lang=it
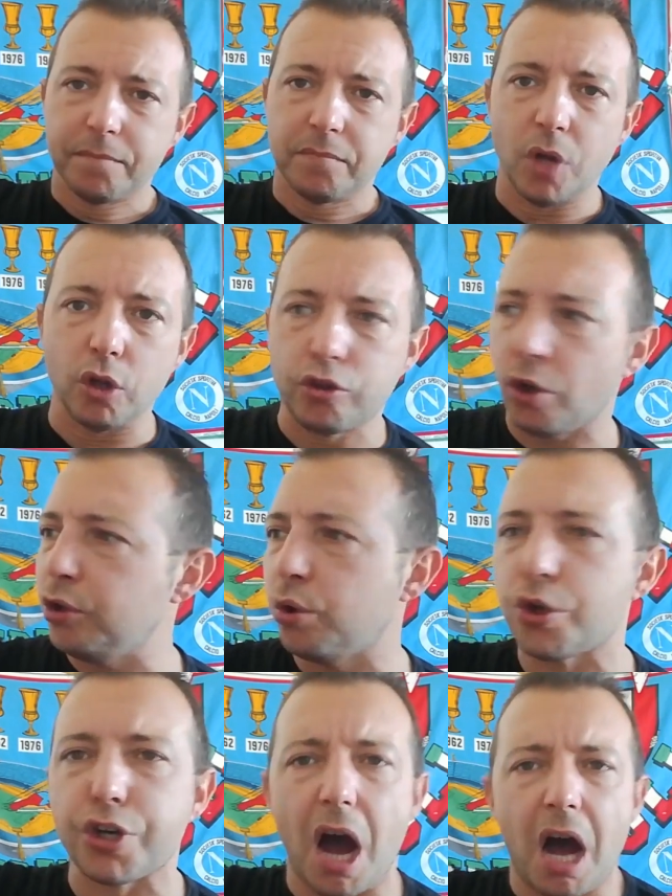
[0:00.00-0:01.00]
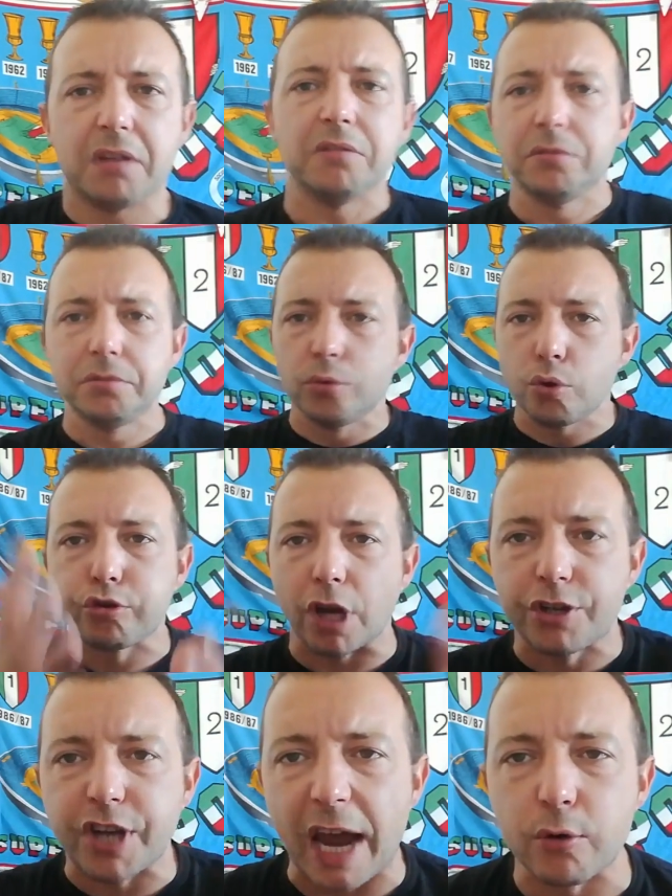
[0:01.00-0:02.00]
non so, in Toscana, non, non so,
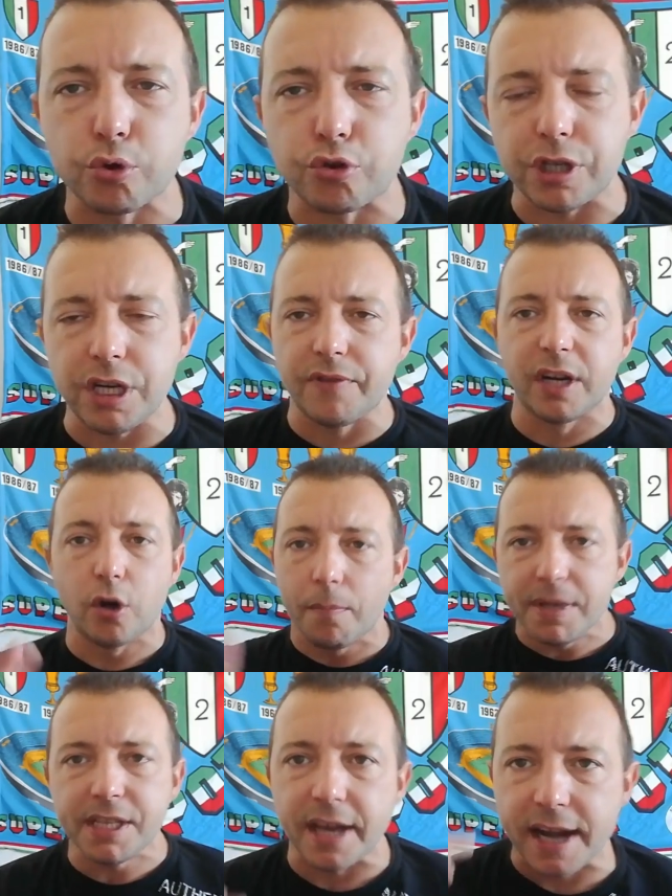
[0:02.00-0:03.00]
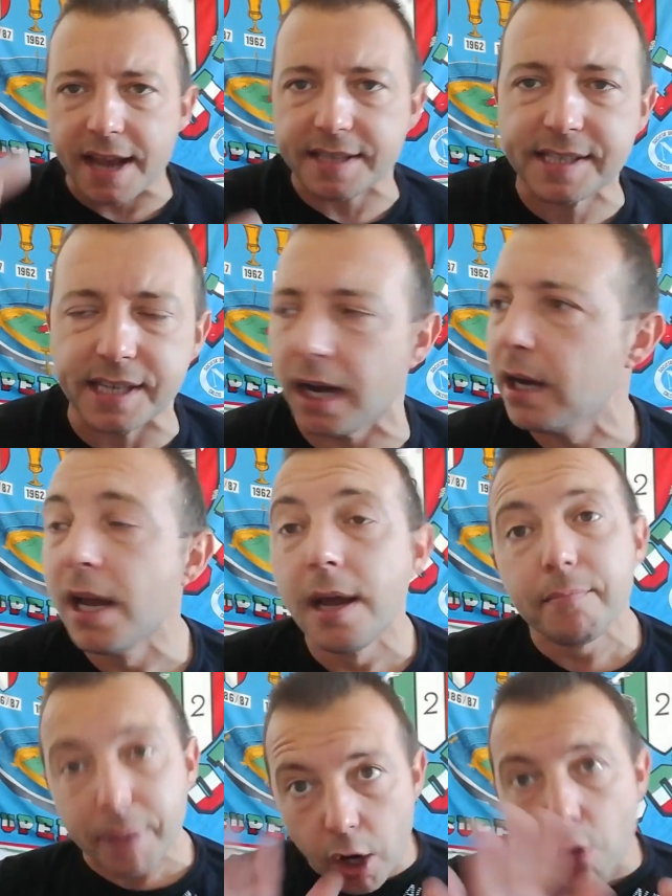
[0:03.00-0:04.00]
c'è Rustiva, non mi interessa,
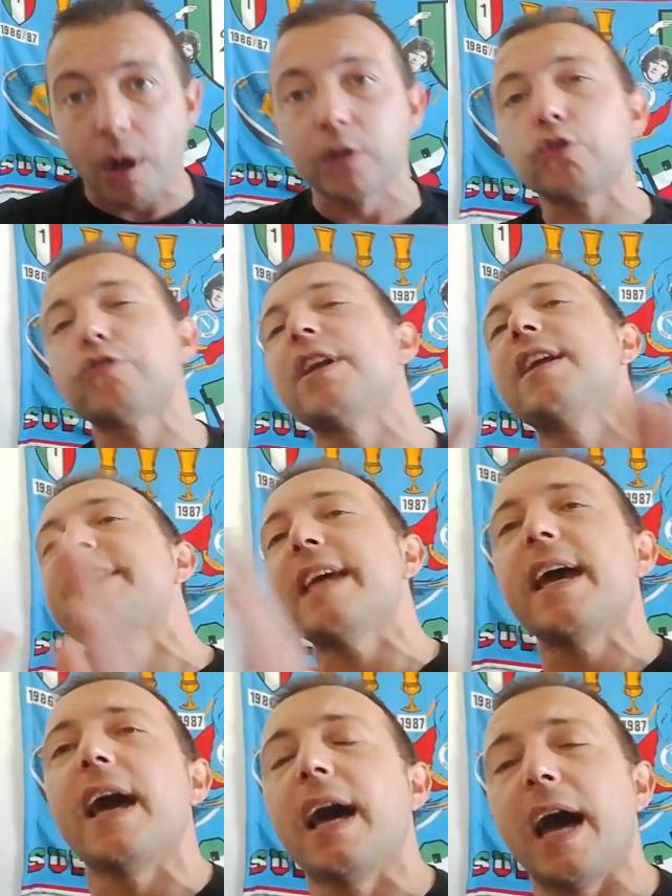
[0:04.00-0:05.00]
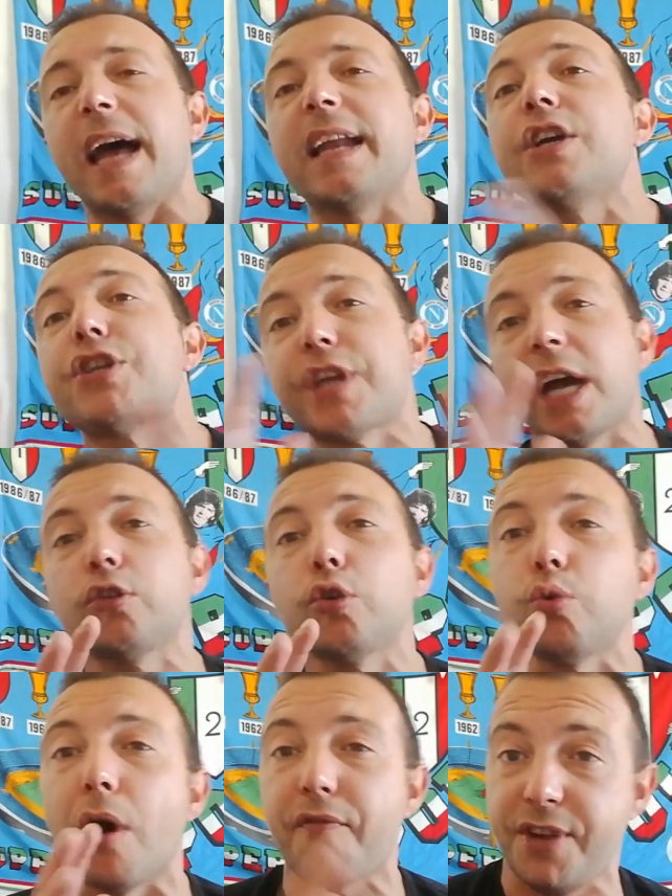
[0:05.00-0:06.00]
però quando te ne sei lasciato
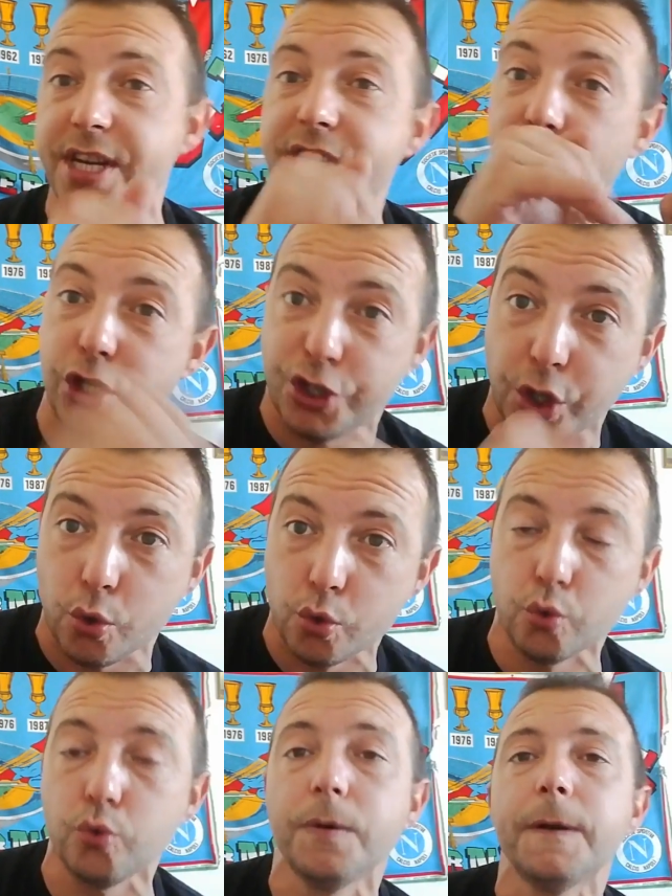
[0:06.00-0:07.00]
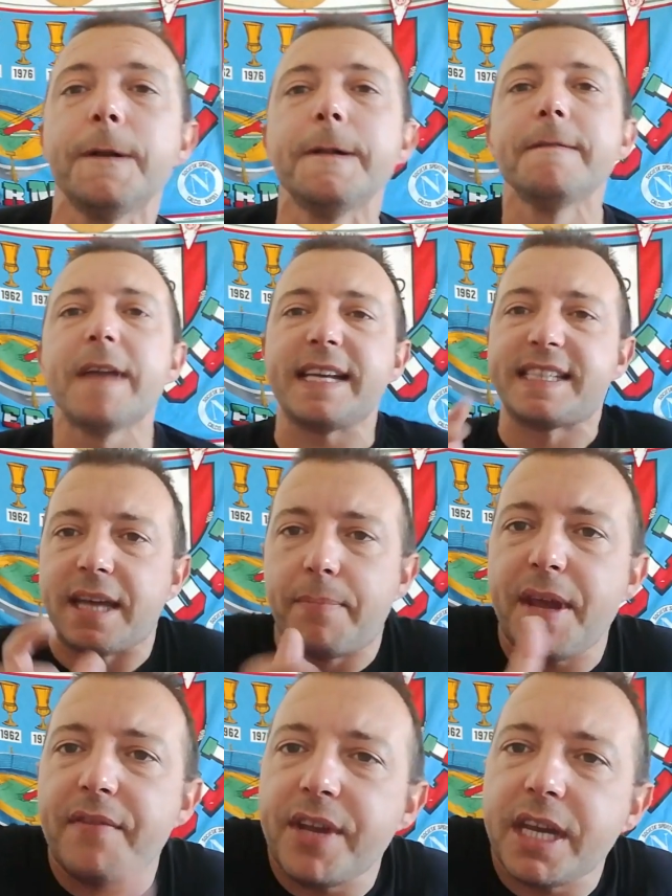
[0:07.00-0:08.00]
tua figlia giù e
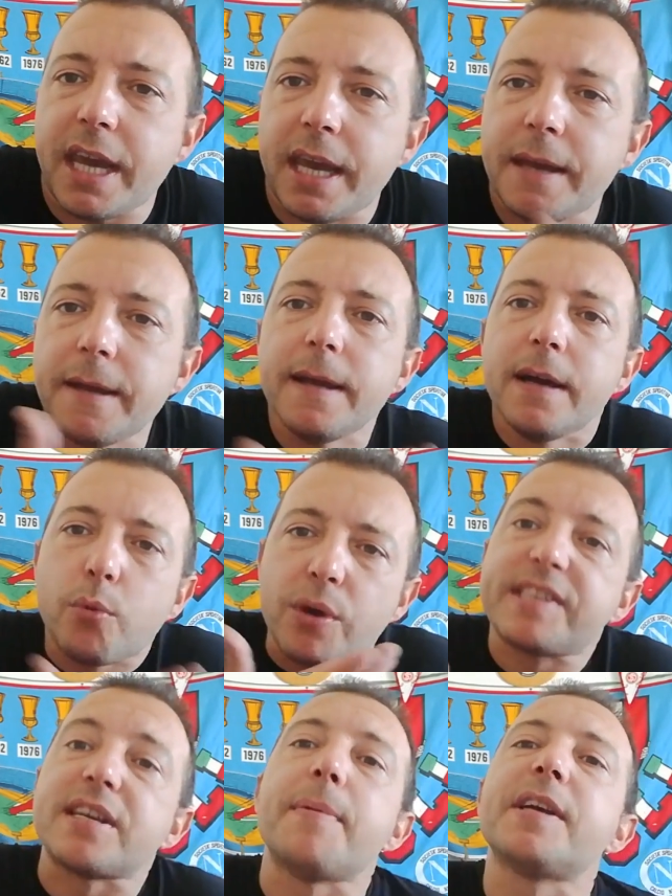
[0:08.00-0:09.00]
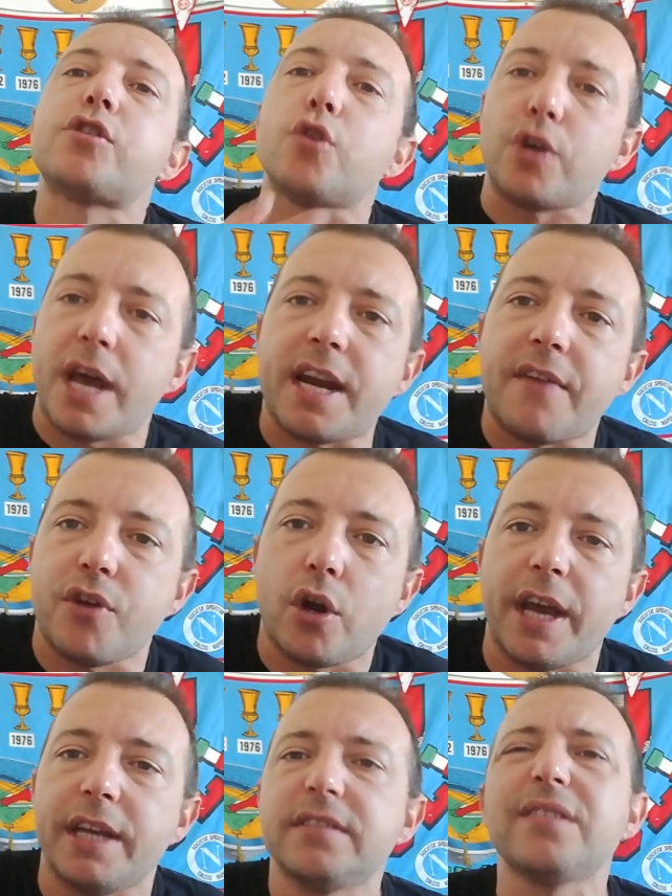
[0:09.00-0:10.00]
sapevi che questa persona era
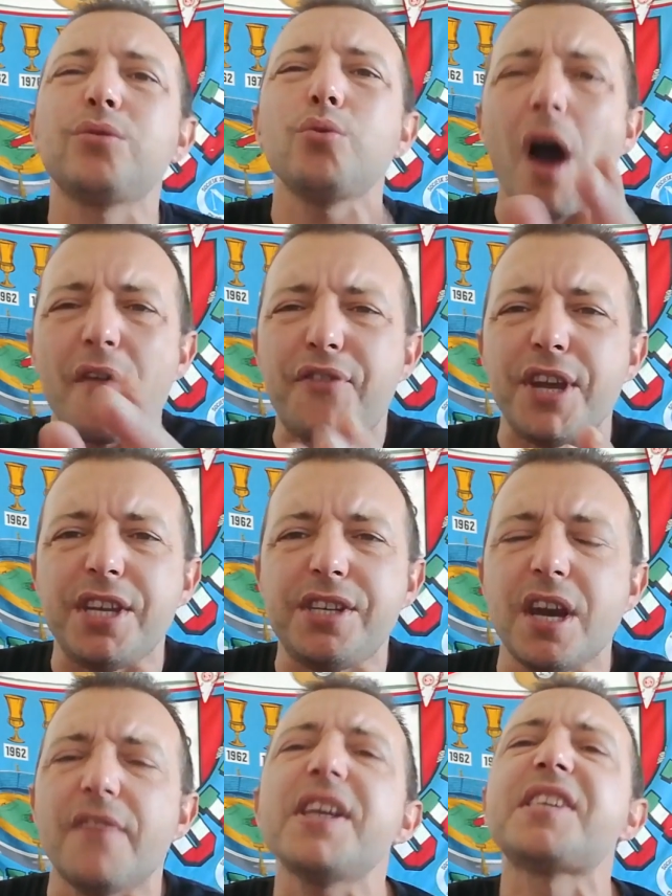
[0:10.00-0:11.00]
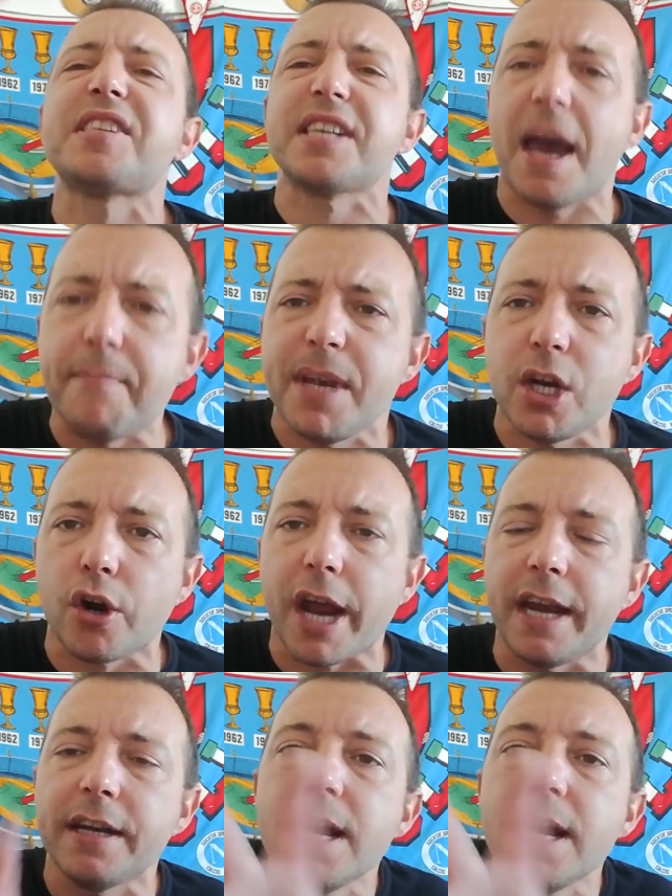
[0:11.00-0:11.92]
violenta, tua figlia, visto che è minorenne,